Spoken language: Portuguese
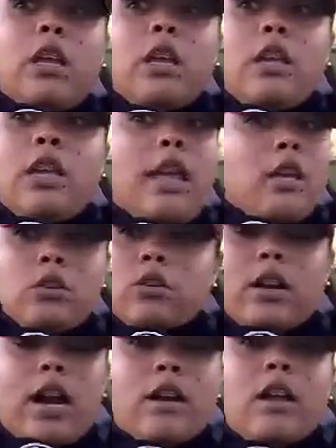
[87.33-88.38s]
E é isso,
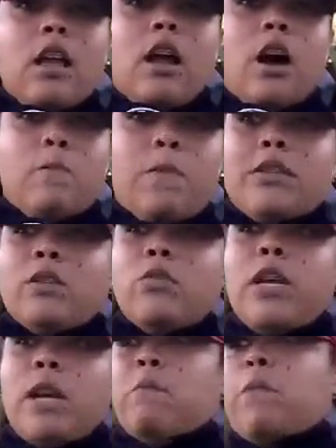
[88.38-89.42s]
cara. Ano passado o
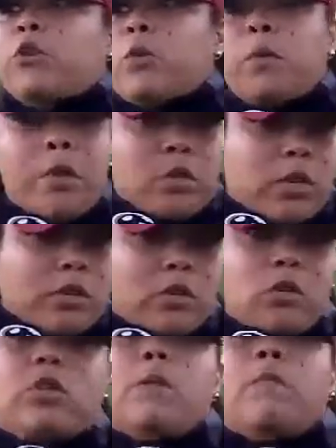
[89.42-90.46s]
Grêmio passou por uma situação
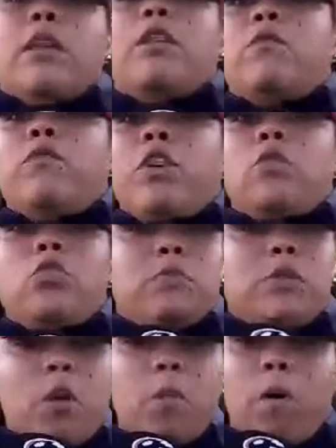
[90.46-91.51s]
de também não vir com um time
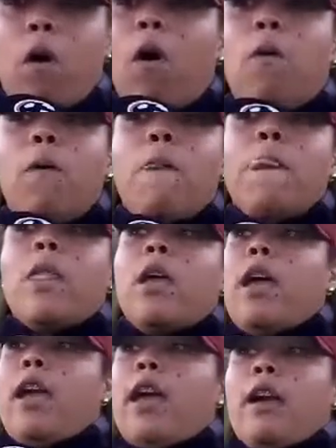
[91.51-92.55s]
tão bom.
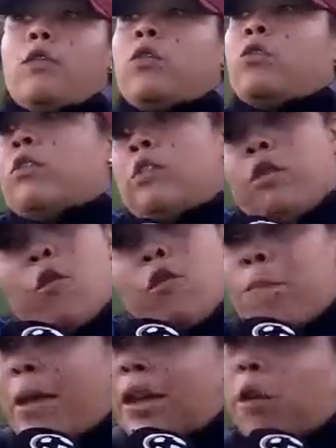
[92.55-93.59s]
É, não foi
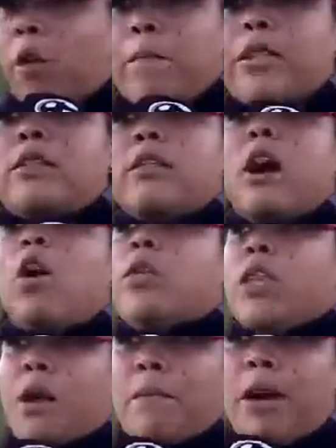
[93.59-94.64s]
bem na competição e
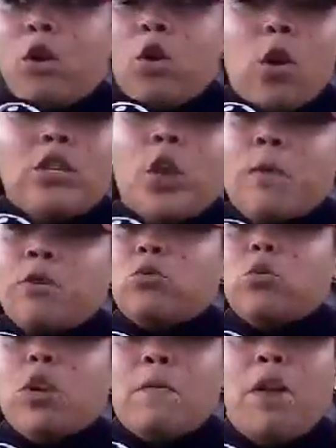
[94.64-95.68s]
trabalhou e deu uma
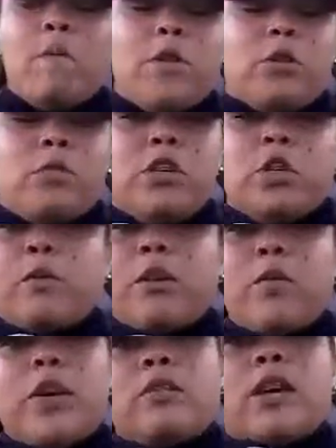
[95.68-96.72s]
estrutura melhor para as meninas para que o
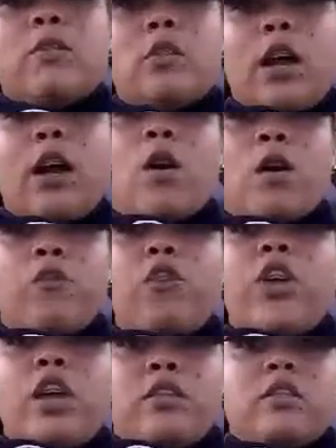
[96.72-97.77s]
resultado agora foi
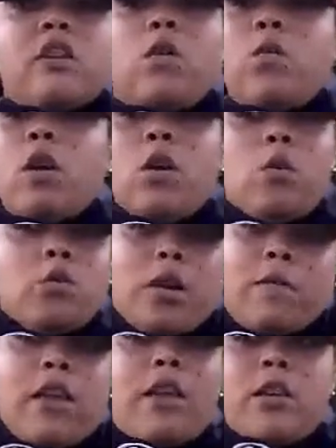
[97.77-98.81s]
esse. Então, o
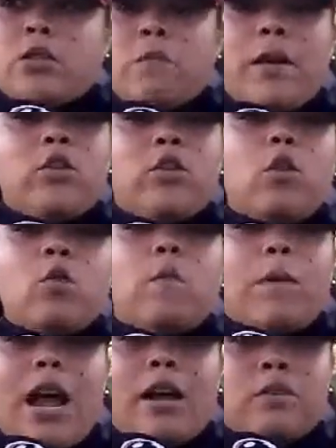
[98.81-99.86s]
trabalho é isso, a médio e longo
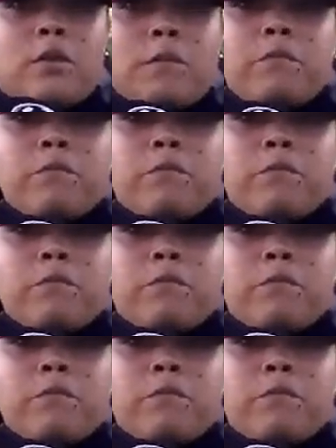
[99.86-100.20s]
prazo